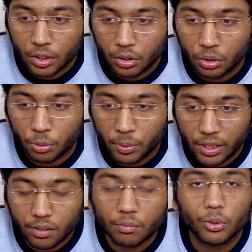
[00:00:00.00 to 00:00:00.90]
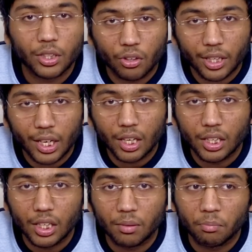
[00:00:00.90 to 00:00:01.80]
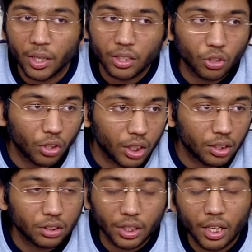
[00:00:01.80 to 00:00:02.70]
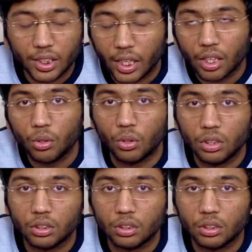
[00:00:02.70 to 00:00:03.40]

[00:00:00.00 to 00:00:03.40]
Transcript: तो प्लीज़ मुझसे कॉन्टैक्ट करिए मैं चौदह तेरह तारीख को